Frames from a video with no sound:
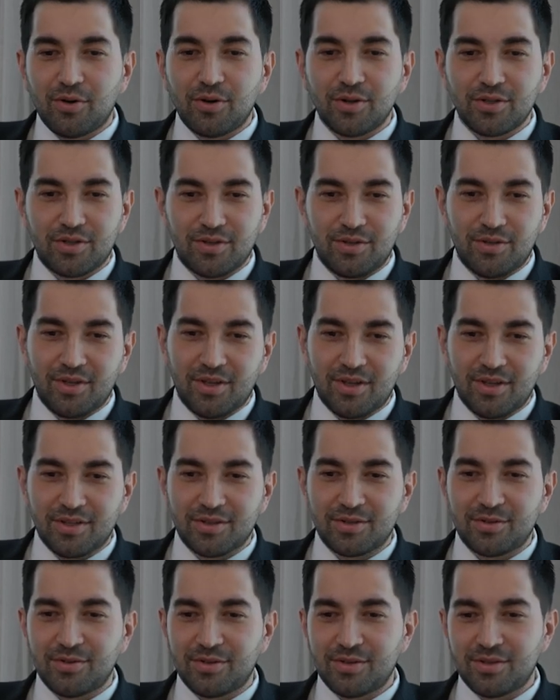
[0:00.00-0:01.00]
сезонные, э,
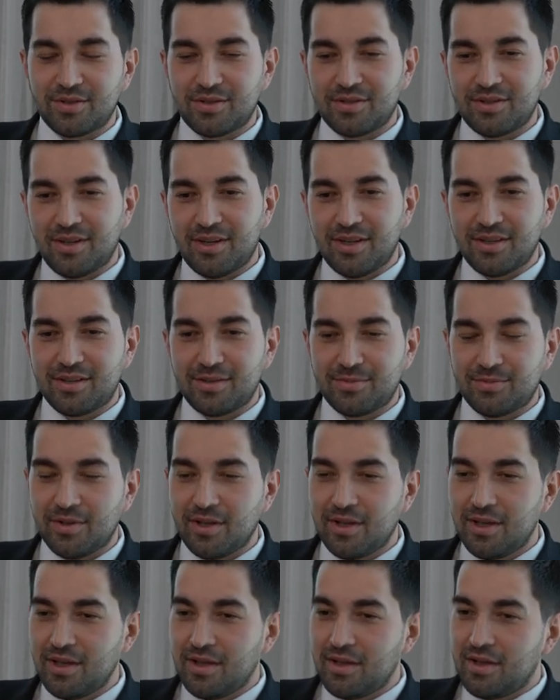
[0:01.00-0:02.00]
сезоны, да, да
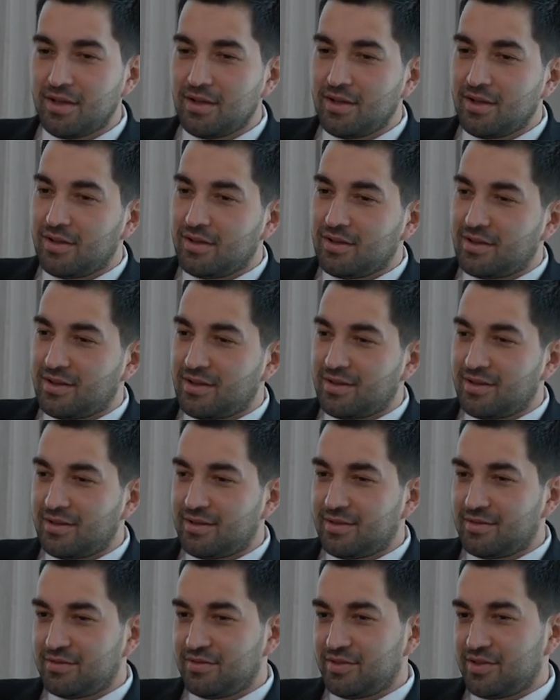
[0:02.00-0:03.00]
там весной и
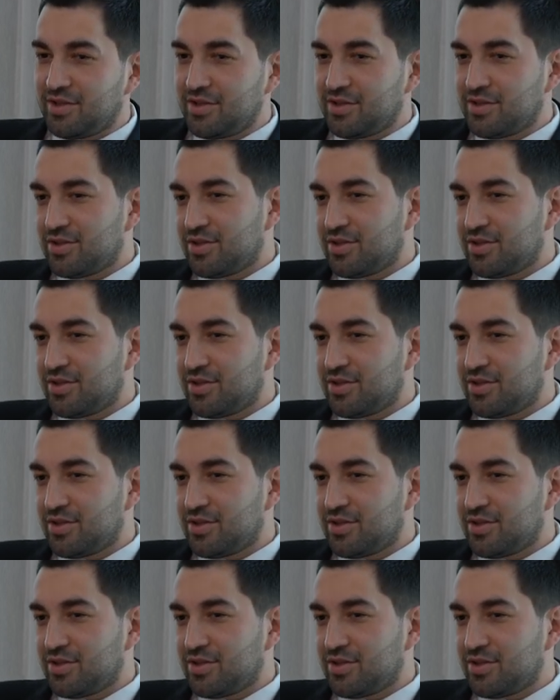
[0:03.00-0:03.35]
осенью да. есть